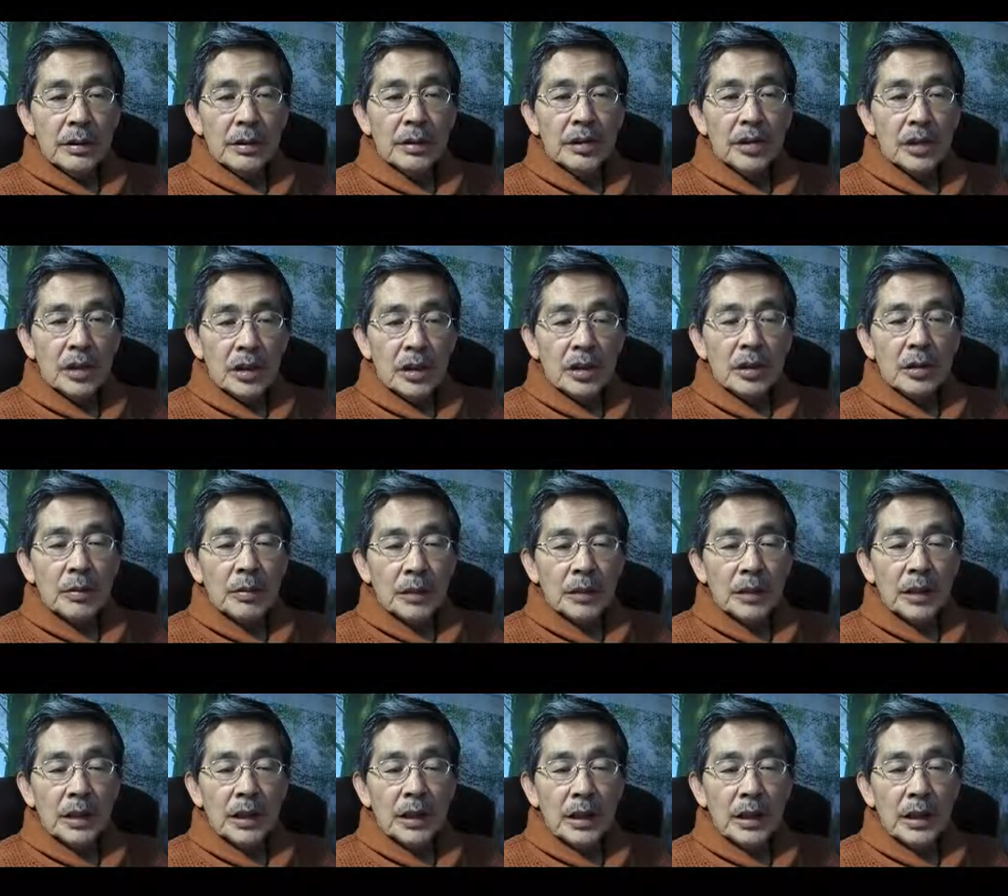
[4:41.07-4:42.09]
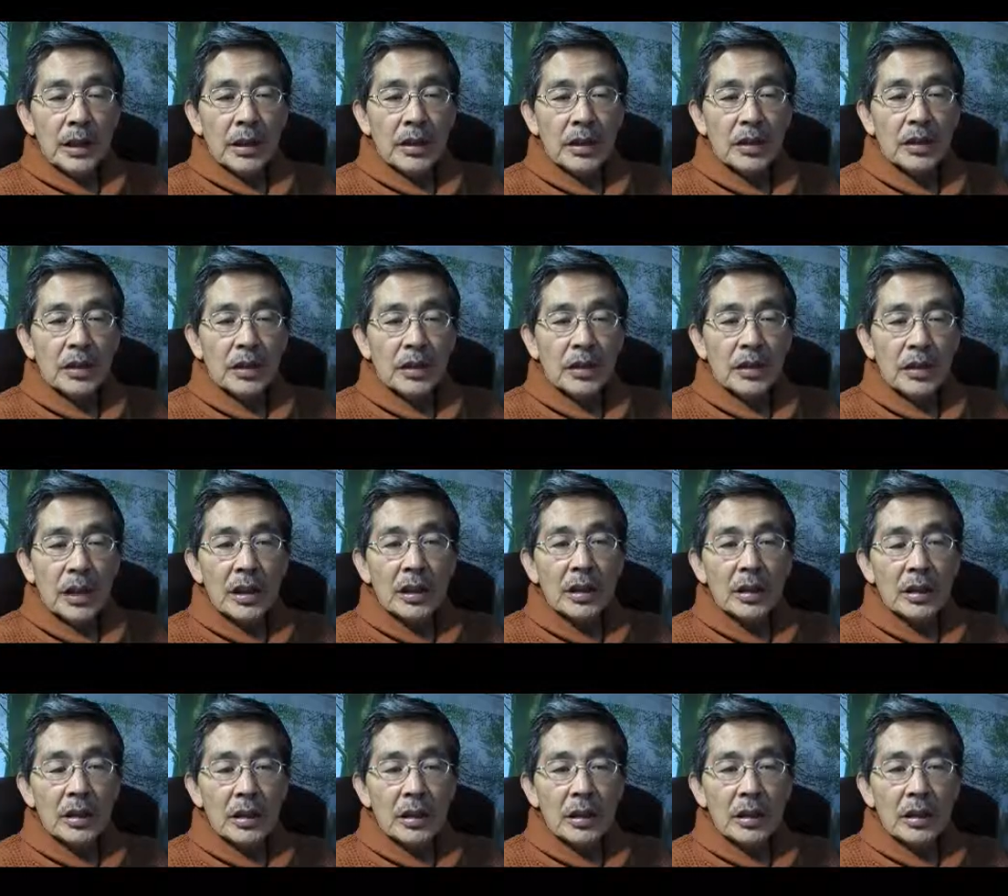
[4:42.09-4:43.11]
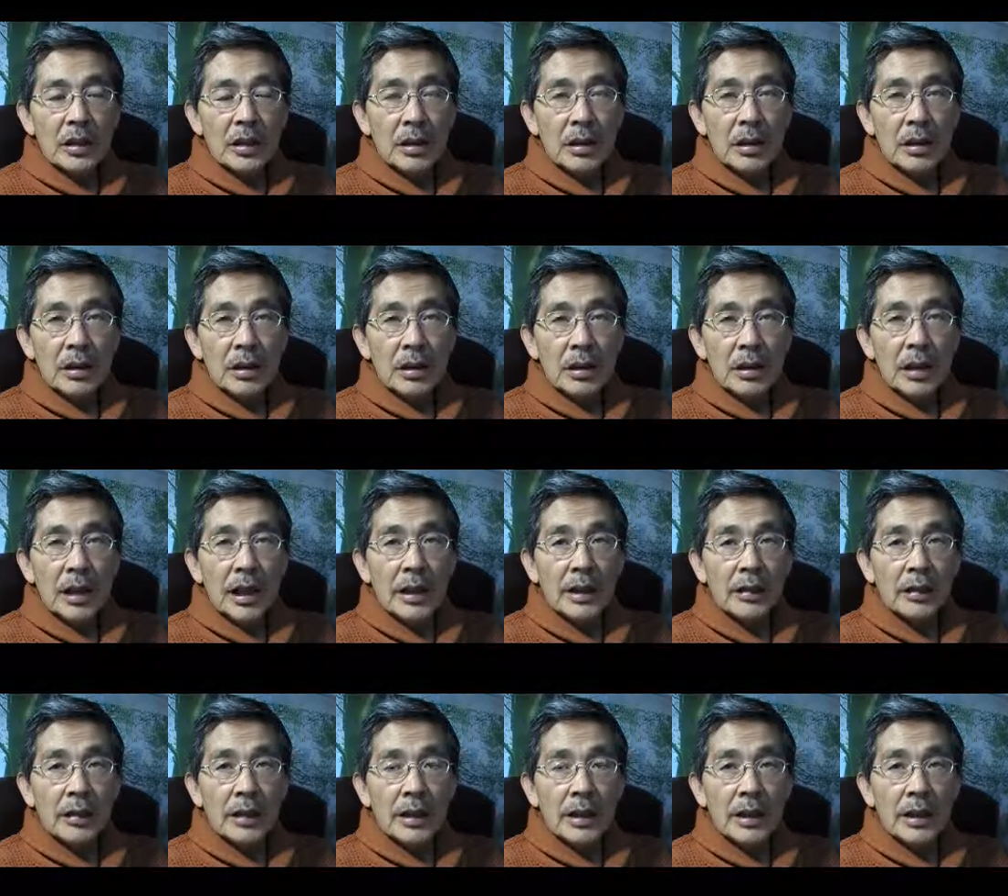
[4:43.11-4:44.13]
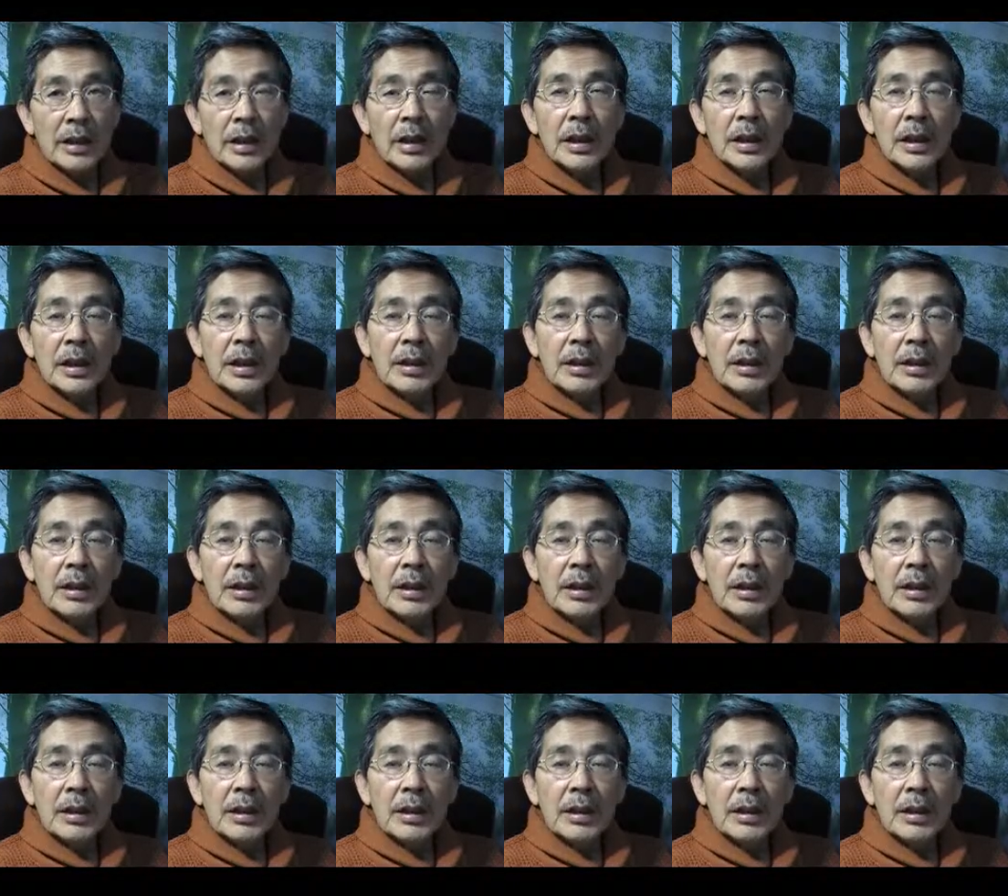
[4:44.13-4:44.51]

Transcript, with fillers: 乳児期と言いますかね、幼児期前期に入るのかな。